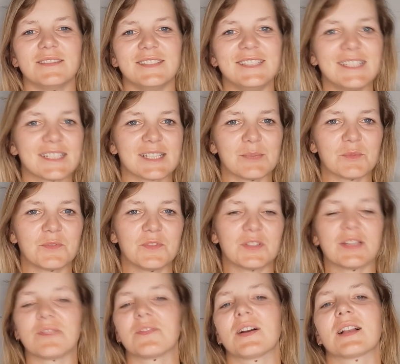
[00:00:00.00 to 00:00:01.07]

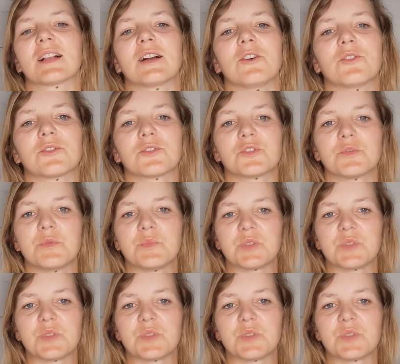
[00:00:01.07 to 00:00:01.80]
niesamowita walka o to, żeby